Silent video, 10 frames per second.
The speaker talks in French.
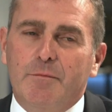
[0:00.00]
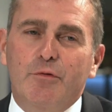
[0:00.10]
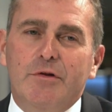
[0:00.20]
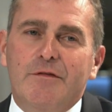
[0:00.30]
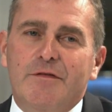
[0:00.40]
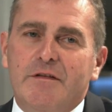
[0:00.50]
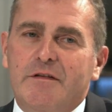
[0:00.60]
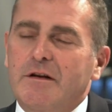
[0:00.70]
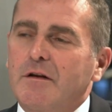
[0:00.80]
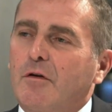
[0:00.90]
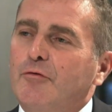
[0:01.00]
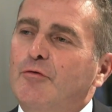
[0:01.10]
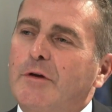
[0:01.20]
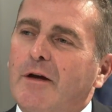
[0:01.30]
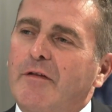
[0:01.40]
être plus difficile, en
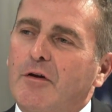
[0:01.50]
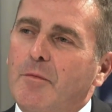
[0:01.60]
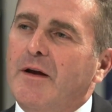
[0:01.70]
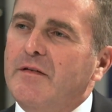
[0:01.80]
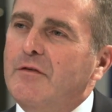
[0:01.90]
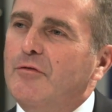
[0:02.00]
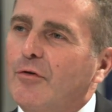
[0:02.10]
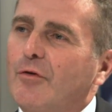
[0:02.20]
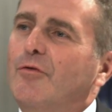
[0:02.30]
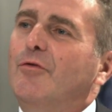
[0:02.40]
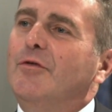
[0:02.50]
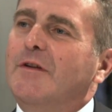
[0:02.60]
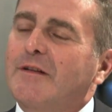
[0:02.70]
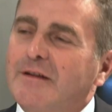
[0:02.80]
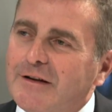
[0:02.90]
tout cas avec le Brexit, de
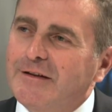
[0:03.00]
recruter